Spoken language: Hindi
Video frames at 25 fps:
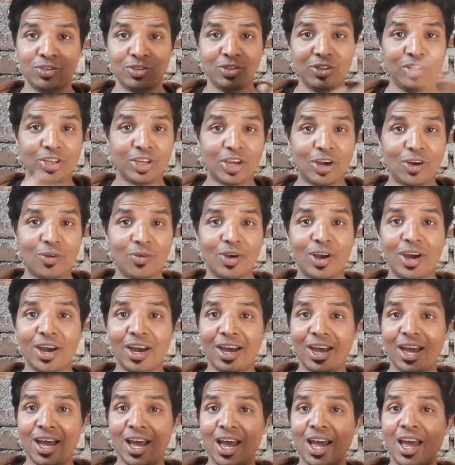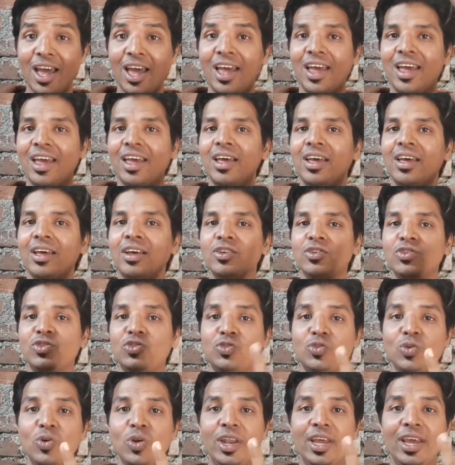दिखाऊंगा
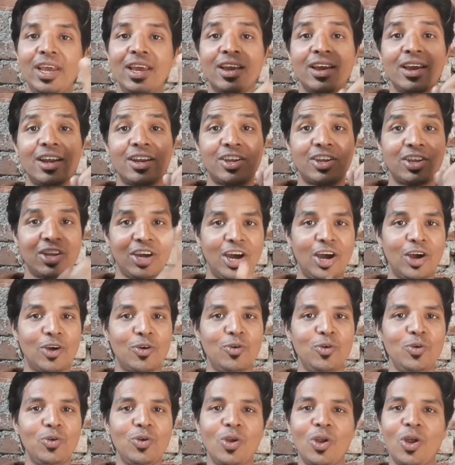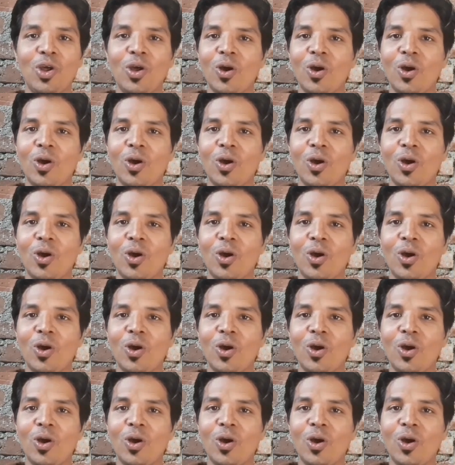शोले का ठाकुर